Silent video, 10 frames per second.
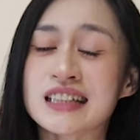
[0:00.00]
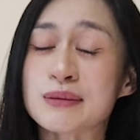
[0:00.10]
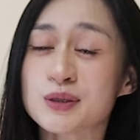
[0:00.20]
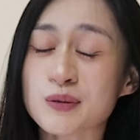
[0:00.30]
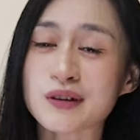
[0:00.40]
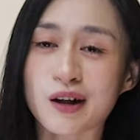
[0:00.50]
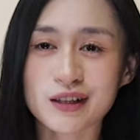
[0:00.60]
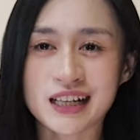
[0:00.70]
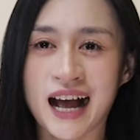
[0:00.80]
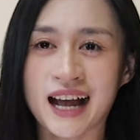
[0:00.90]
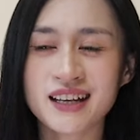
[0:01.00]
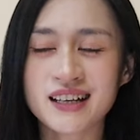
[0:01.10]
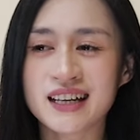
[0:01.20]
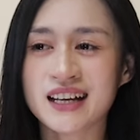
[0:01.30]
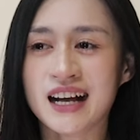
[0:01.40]
tiếp xúc với con gái
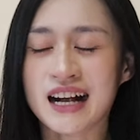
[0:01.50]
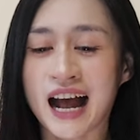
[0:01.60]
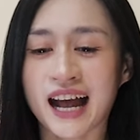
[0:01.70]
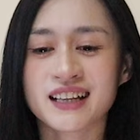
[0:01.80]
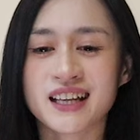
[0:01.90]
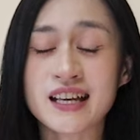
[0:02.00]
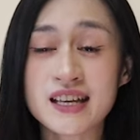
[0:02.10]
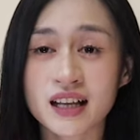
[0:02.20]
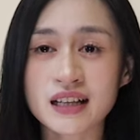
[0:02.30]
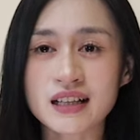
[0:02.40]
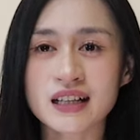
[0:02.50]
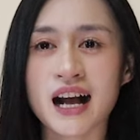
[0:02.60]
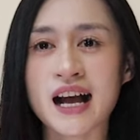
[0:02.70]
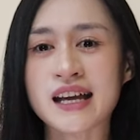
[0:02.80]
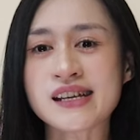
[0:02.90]
ngại thể hiện
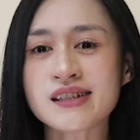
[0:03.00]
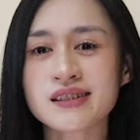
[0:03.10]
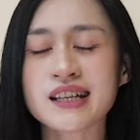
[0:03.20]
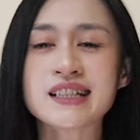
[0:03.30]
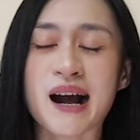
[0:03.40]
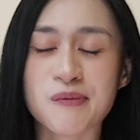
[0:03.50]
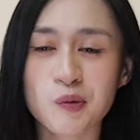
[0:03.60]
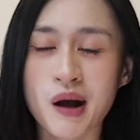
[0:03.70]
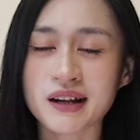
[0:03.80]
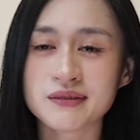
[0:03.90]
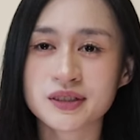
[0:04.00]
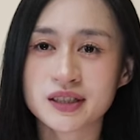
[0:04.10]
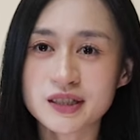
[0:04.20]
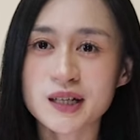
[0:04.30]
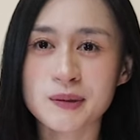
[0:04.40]
cái tình cảm của bạn với
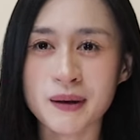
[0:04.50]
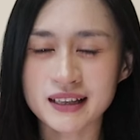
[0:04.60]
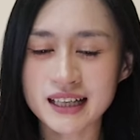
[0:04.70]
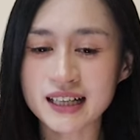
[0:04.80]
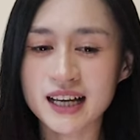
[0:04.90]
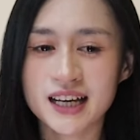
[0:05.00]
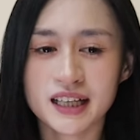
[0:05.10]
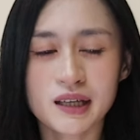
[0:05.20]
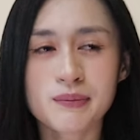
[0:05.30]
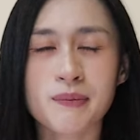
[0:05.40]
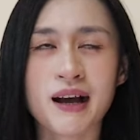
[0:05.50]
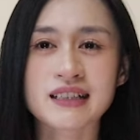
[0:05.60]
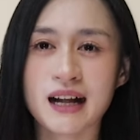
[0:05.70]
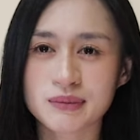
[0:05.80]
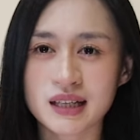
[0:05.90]
người mà bạn thích khi mà bạn
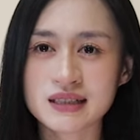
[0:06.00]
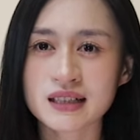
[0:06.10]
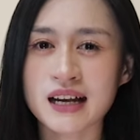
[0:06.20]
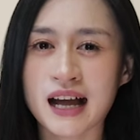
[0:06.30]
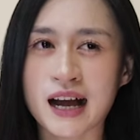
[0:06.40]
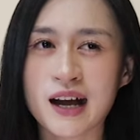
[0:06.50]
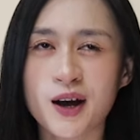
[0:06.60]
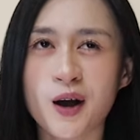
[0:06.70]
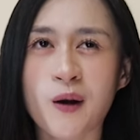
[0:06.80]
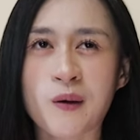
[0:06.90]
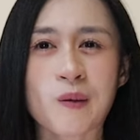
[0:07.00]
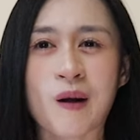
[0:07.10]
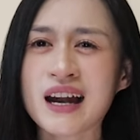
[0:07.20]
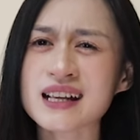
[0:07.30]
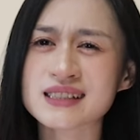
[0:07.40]
cảm thấy rằng là họ
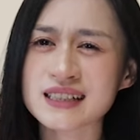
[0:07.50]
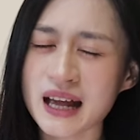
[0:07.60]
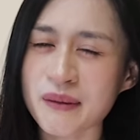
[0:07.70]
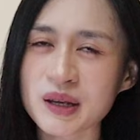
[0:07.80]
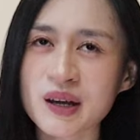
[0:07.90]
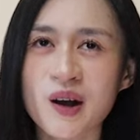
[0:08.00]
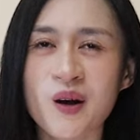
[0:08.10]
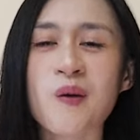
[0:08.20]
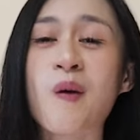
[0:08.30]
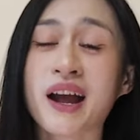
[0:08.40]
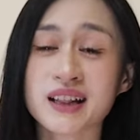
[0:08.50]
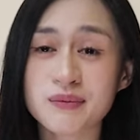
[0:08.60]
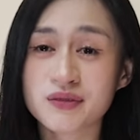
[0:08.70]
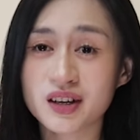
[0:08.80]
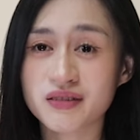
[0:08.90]
quá là xinh đẹp đi họ ngoài
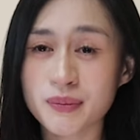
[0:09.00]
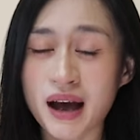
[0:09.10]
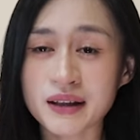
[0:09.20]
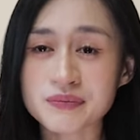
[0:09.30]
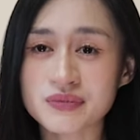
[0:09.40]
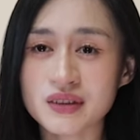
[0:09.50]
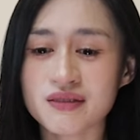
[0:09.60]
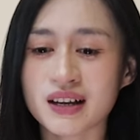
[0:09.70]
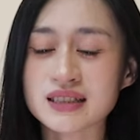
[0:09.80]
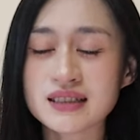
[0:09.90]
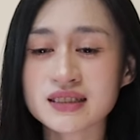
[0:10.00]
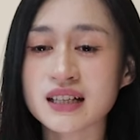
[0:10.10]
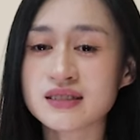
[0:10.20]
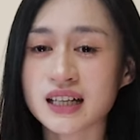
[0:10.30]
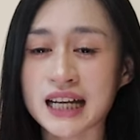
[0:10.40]
tầm với với bạn và dần
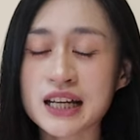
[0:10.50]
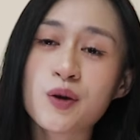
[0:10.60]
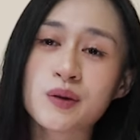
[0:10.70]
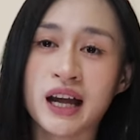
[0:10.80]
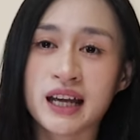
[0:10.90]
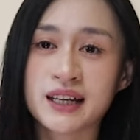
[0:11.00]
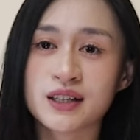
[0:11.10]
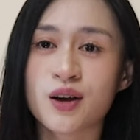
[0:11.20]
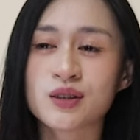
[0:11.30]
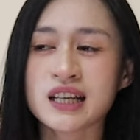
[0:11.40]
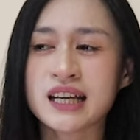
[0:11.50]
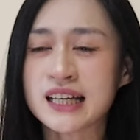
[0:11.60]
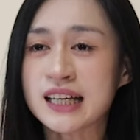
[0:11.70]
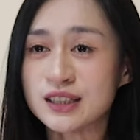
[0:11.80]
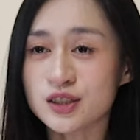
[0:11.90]
dần những cái điều này nó sẽ
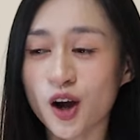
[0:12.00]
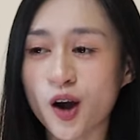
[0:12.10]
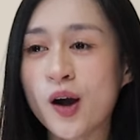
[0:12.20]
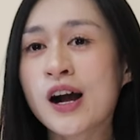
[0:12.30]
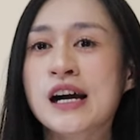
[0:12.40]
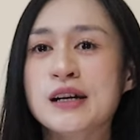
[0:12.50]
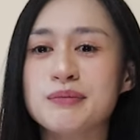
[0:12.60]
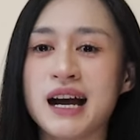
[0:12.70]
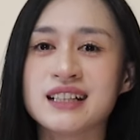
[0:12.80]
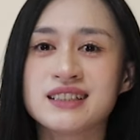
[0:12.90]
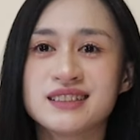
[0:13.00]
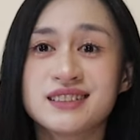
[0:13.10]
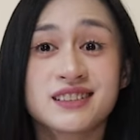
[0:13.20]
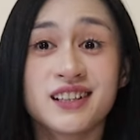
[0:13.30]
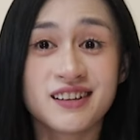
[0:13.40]
khiến cho bạn
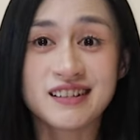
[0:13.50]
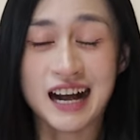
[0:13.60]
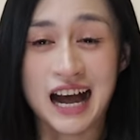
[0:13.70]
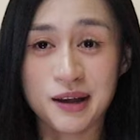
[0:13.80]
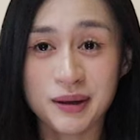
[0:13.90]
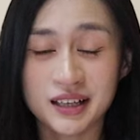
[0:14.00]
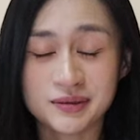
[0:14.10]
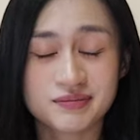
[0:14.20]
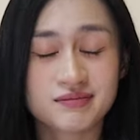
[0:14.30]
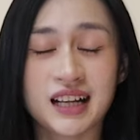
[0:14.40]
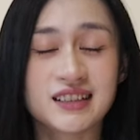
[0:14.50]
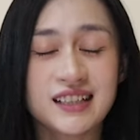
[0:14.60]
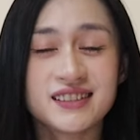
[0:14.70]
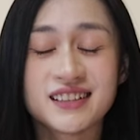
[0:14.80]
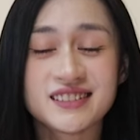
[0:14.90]
sợ gái bạn ạ bạn
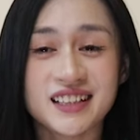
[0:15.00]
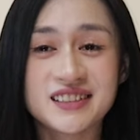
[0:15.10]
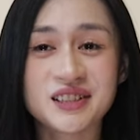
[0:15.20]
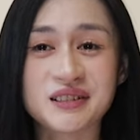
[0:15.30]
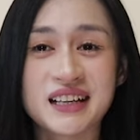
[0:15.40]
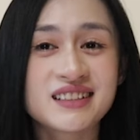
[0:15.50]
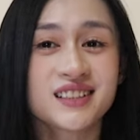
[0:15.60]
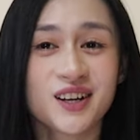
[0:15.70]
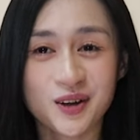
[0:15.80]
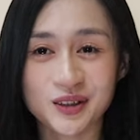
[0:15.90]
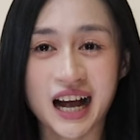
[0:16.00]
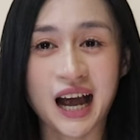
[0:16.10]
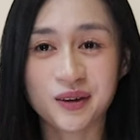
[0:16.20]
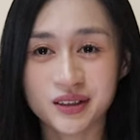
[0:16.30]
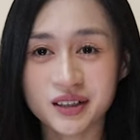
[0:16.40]
sẽ dần dần trở nên sợ con
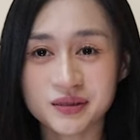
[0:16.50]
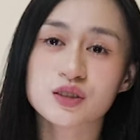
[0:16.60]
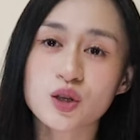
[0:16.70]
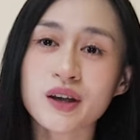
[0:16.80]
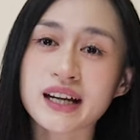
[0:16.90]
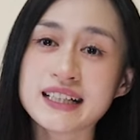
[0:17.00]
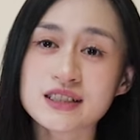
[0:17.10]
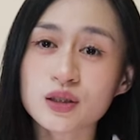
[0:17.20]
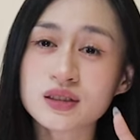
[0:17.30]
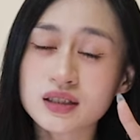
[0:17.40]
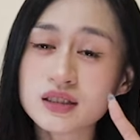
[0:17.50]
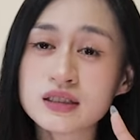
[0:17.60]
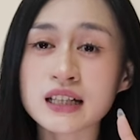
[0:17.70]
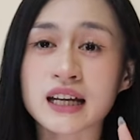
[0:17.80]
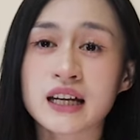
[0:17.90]
gái luôn đấy rồi cái lý do thứ
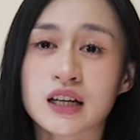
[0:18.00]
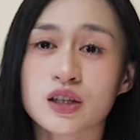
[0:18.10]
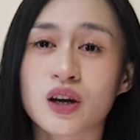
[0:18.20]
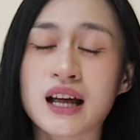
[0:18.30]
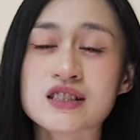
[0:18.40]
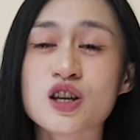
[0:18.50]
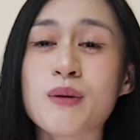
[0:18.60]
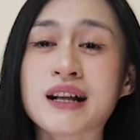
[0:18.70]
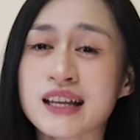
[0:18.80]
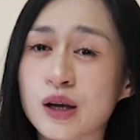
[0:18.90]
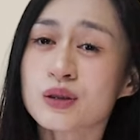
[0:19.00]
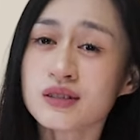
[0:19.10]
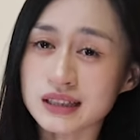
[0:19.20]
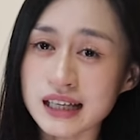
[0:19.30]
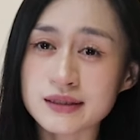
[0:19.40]
tư này đó là do bạn thiếu
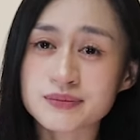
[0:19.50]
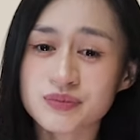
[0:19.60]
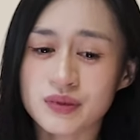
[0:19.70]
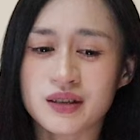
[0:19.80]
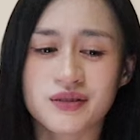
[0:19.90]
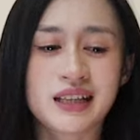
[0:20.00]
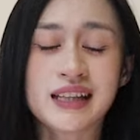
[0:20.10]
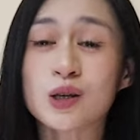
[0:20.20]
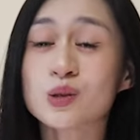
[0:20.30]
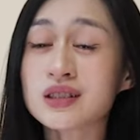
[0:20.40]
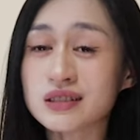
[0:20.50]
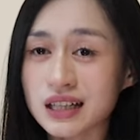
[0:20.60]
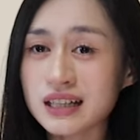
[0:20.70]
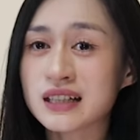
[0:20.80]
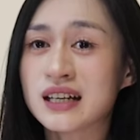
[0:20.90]
tự tin vì thiếu tự
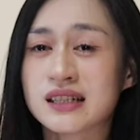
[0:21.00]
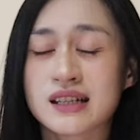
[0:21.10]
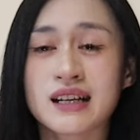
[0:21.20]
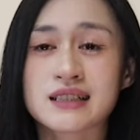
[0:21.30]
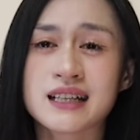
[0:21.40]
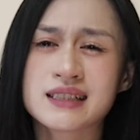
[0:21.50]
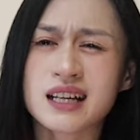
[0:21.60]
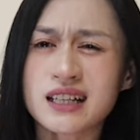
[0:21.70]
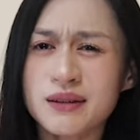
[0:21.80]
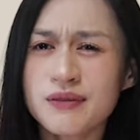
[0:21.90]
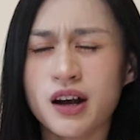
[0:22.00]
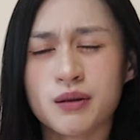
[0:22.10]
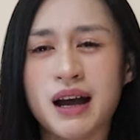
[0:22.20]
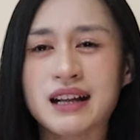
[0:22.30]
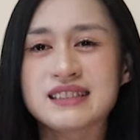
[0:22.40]
tin nên là sẽ dẫn đến
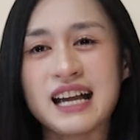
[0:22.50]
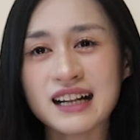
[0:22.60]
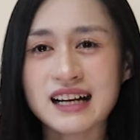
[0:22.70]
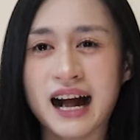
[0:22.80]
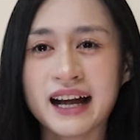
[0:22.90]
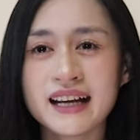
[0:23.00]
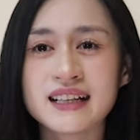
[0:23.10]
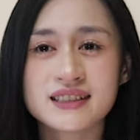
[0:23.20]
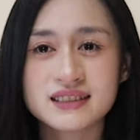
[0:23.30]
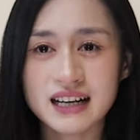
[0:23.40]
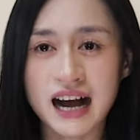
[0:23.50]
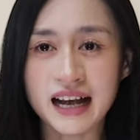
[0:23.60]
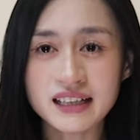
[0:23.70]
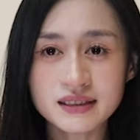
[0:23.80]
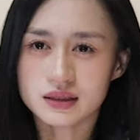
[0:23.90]
việc bạn nhát gái hay là sợ
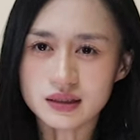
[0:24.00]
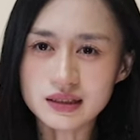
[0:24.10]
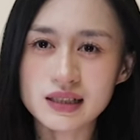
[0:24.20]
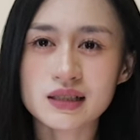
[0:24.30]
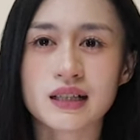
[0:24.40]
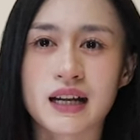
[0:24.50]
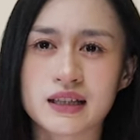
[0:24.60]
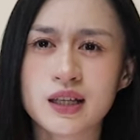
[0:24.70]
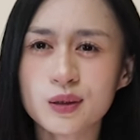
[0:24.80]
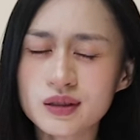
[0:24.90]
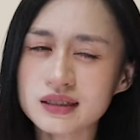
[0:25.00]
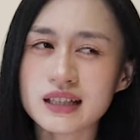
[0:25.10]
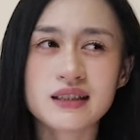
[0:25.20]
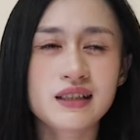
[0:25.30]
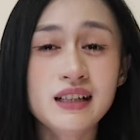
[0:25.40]
gái đương nhiên rằng là thiếu tự
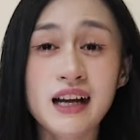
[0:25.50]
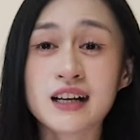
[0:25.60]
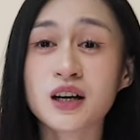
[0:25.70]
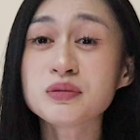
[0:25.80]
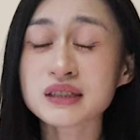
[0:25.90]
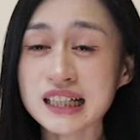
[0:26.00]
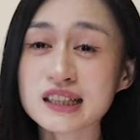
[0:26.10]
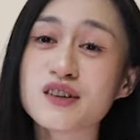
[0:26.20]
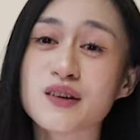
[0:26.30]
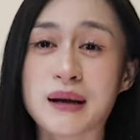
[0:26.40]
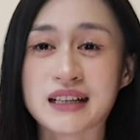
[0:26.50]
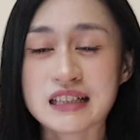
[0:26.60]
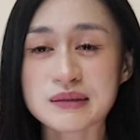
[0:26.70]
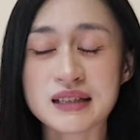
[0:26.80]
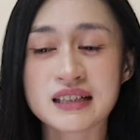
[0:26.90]
tin nghĩa là không tin tưởng vào bản
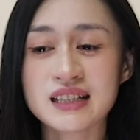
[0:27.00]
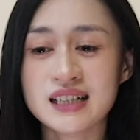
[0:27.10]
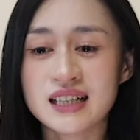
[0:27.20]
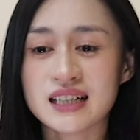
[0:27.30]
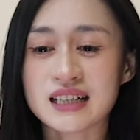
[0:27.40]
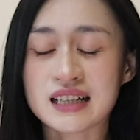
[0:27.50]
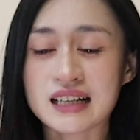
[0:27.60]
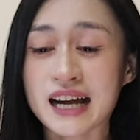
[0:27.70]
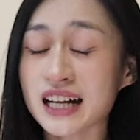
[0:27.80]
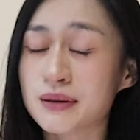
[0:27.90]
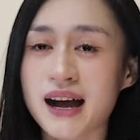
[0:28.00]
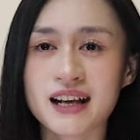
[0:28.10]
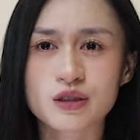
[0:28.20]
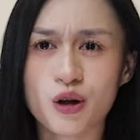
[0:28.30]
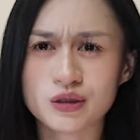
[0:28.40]
thân mình ngay cả
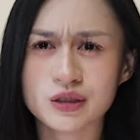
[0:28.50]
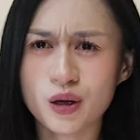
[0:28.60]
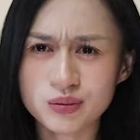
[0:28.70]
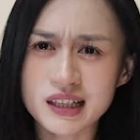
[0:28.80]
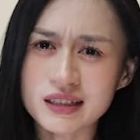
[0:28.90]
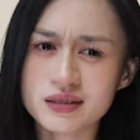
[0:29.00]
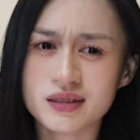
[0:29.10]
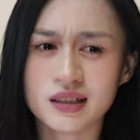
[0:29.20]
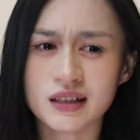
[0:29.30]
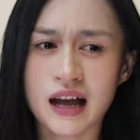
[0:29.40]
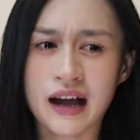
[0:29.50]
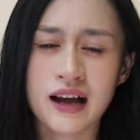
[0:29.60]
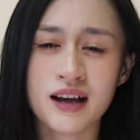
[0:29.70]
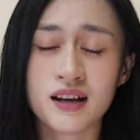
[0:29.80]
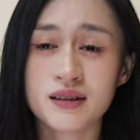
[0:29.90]
bạn còn không tin tưởng rằng là
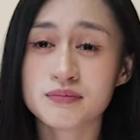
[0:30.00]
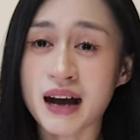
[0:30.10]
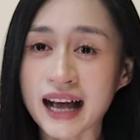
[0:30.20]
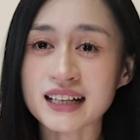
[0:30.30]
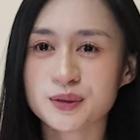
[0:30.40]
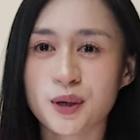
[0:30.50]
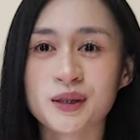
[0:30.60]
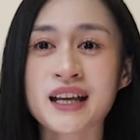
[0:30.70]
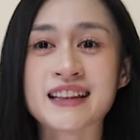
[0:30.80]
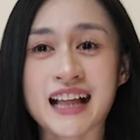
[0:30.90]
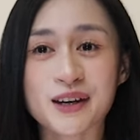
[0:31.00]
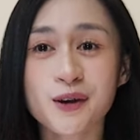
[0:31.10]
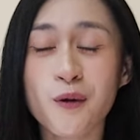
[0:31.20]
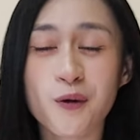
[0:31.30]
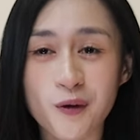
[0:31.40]
bạn có thể tán
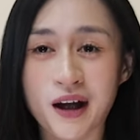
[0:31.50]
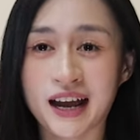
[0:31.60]
đổ cô